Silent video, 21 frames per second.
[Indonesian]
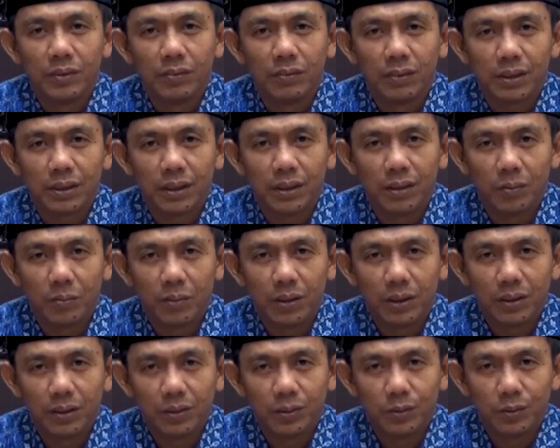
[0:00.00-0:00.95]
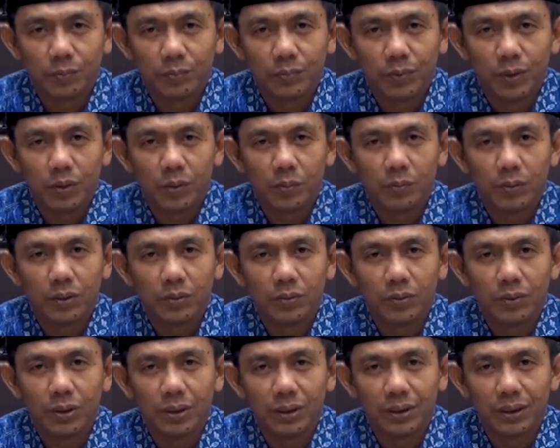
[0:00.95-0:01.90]
Assalamualaikum
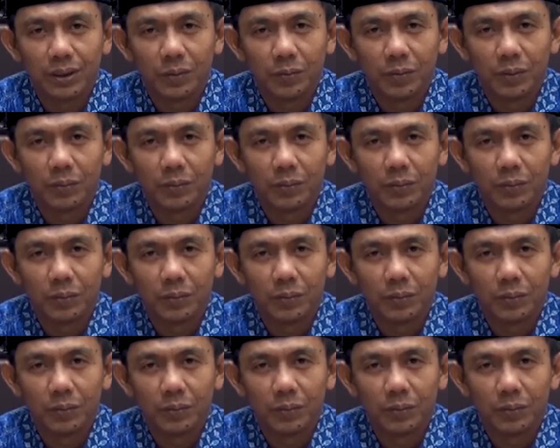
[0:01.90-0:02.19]
warahmatullahi